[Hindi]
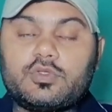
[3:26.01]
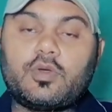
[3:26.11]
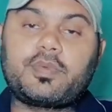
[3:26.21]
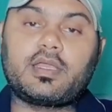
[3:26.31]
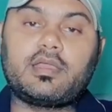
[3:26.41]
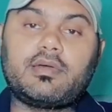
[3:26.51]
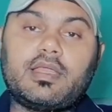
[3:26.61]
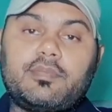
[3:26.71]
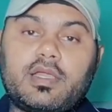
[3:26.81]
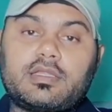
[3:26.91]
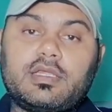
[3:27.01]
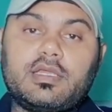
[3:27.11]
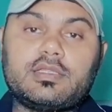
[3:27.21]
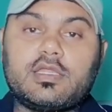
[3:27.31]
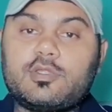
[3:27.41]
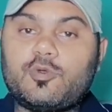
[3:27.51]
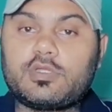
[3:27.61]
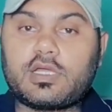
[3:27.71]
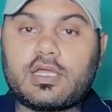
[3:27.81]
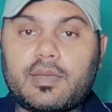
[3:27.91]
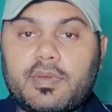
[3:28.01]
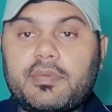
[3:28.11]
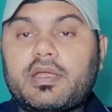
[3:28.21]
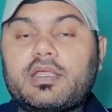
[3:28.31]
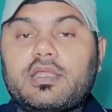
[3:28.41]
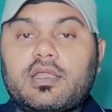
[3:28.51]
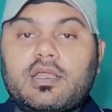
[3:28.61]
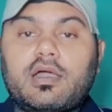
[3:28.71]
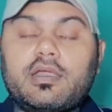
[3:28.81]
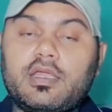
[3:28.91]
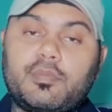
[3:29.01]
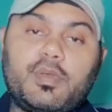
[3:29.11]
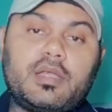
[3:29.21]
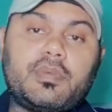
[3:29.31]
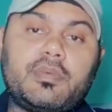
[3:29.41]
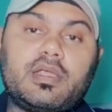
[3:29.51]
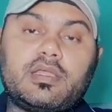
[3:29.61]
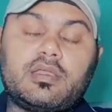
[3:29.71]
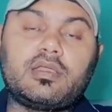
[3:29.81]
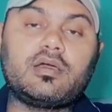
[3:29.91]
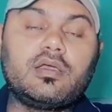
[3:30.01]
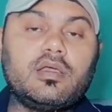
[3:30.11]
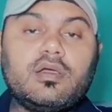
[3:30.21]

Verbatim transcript: जॉब करने वाला व्यक्ति इतने दिनों तक घर पे बैठे रहना एक बेड पे बैठे रहना